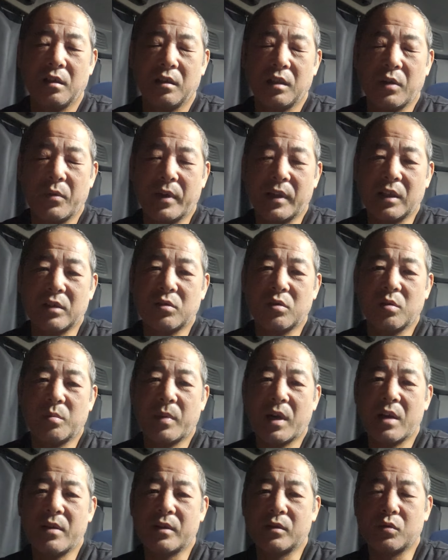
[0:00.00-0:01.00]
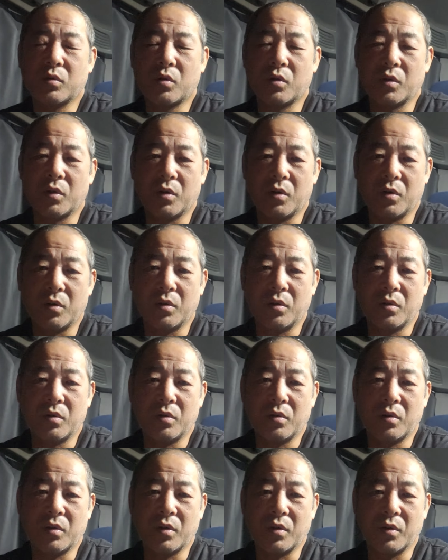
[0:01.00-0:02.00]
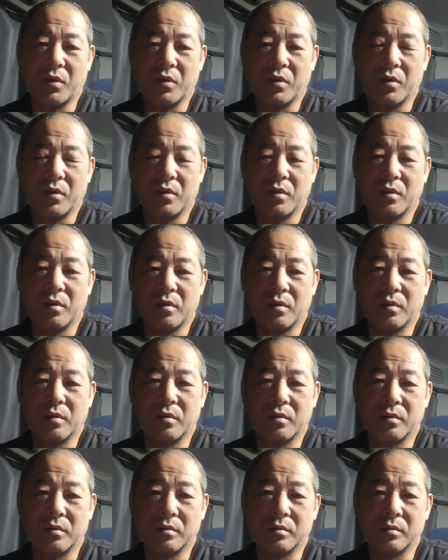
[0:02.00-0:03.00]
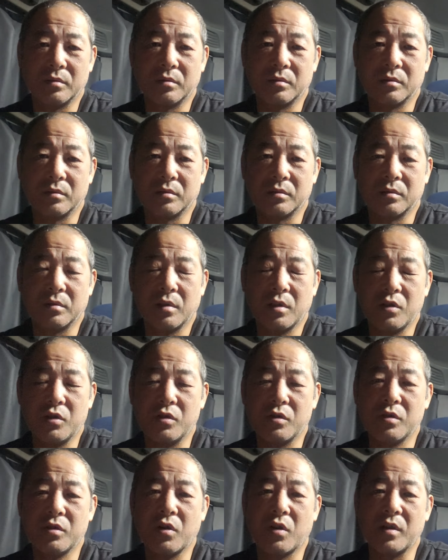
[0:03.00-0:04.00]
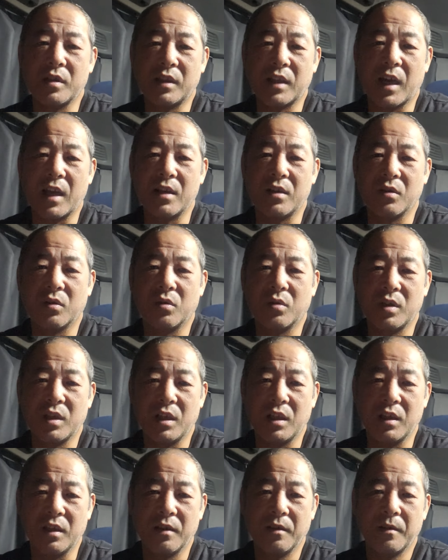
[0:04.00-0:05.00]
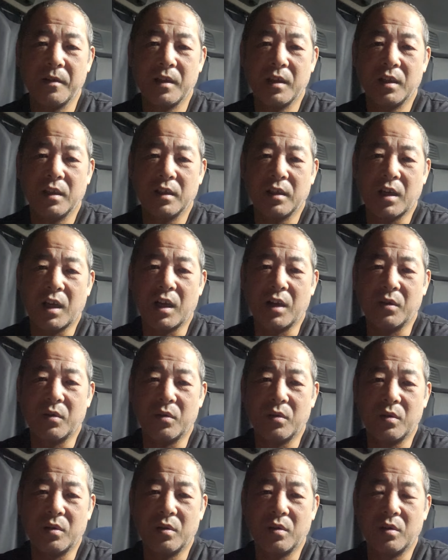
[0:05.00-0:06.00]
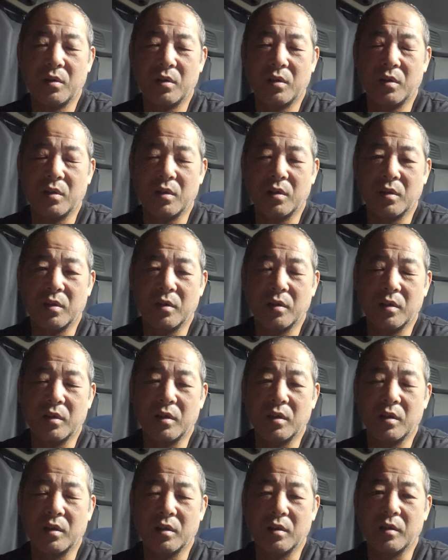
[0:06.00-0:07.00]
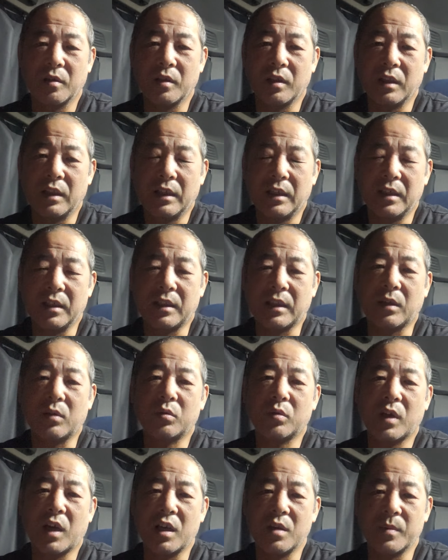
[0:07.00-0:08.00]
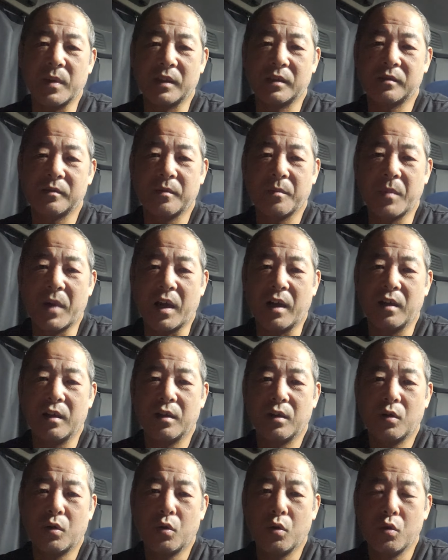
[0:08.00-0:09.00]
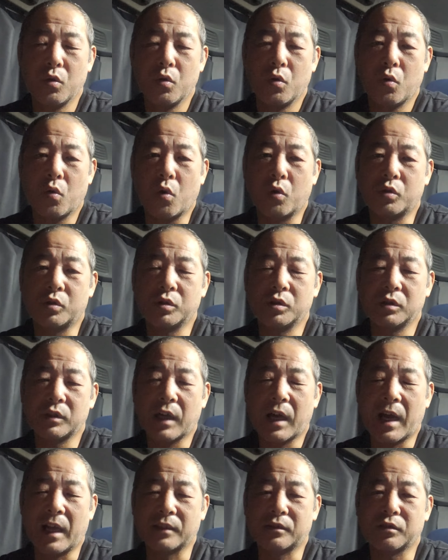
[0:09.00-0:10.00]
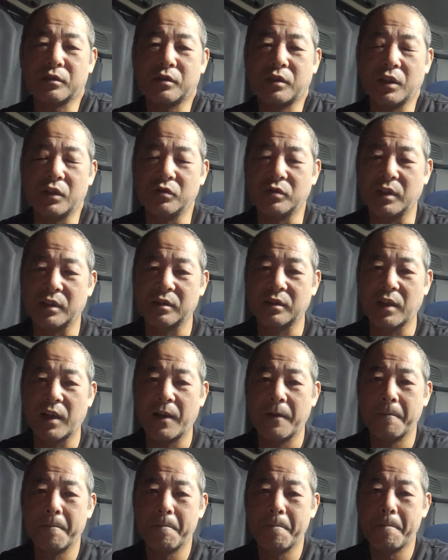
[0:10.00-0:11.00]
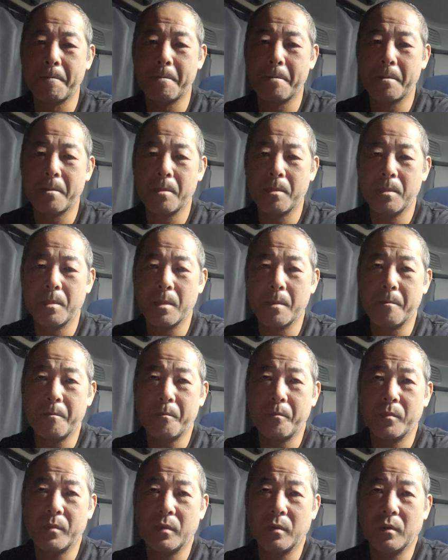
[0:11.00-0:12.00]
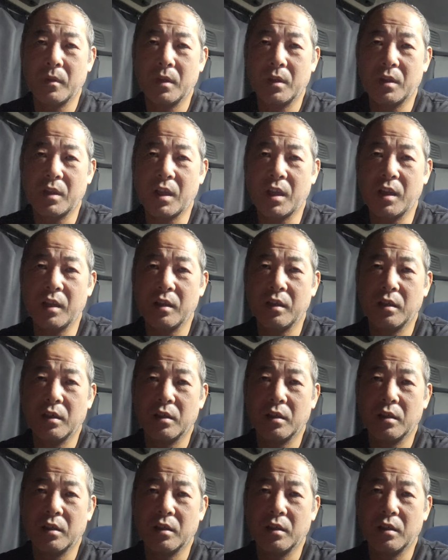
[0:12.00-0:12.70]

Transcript: で、私の場合はそこの、あの、従業員代表に、あの、行ったことがあります。まあ、告発っていうんですか。で、